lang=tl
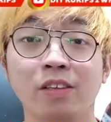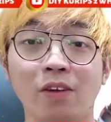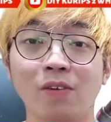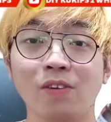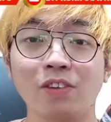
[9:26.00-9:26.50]

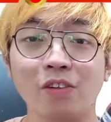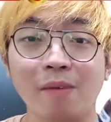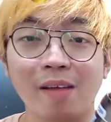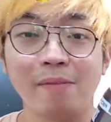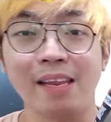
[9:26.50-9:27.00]
So kung gusto niyo
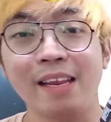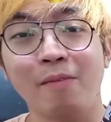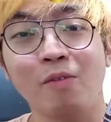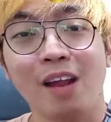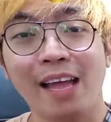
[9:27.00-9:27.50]
makabili
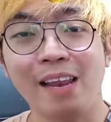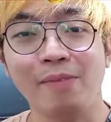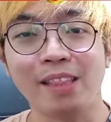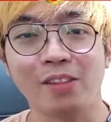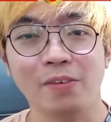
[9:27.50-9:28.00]
ng murang
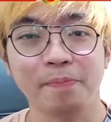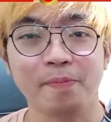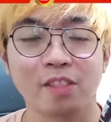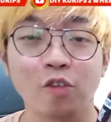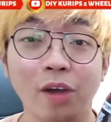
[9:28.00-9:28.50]
helmet, no?
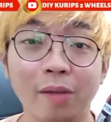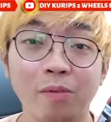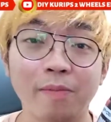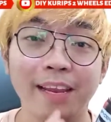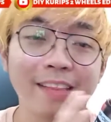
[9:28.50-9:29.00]
Doon kayo
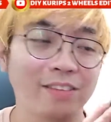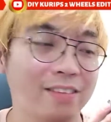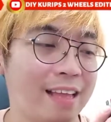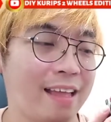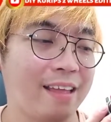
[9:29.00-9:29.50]
bumili doon
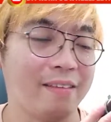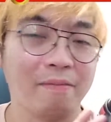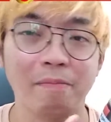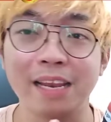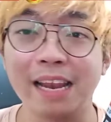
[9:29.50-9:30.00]
sa
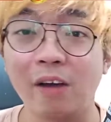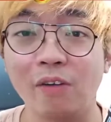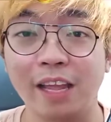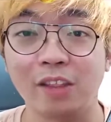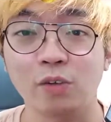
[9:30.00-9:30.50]
binilang
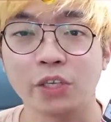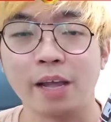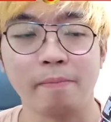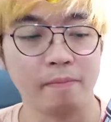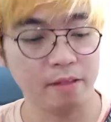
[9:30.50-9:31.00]
ko nitong
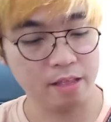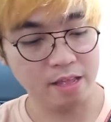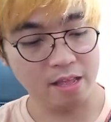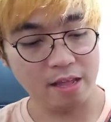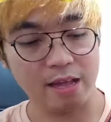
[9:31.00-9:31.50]
shop.
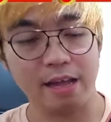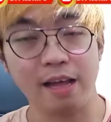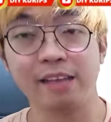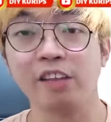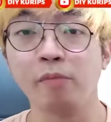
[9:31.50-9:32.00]
Uh,
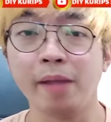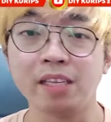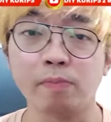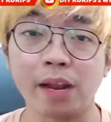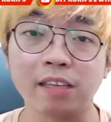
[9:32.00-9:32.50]
kasi yung
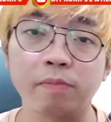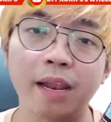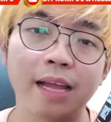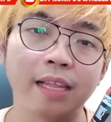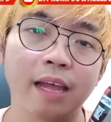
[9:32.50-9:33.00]
base price
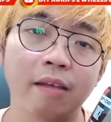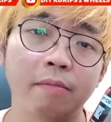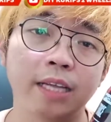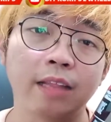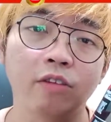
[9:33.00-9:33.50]
pa lang niya,
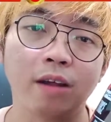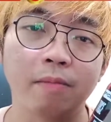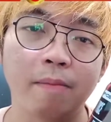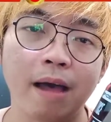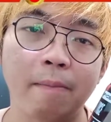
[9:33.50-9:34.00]
masyado nang
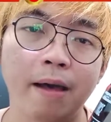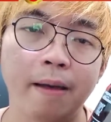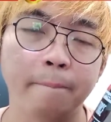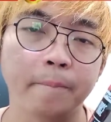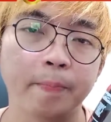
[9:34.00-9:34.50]
mababa.